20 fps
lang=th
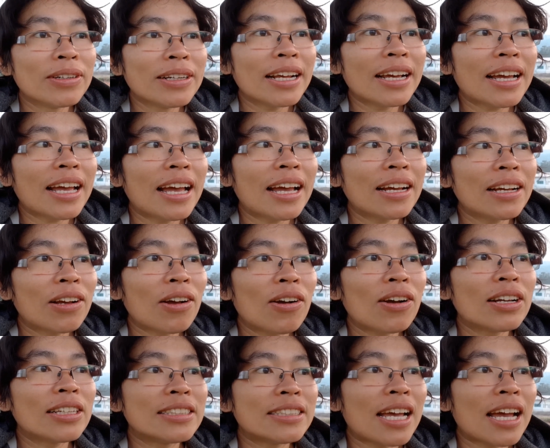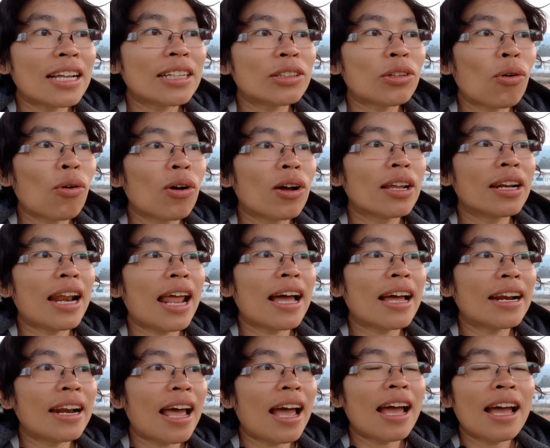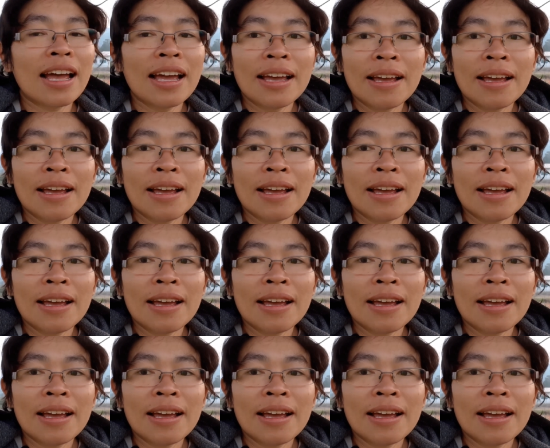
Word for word: นะคะ ก็จะตกหลังละ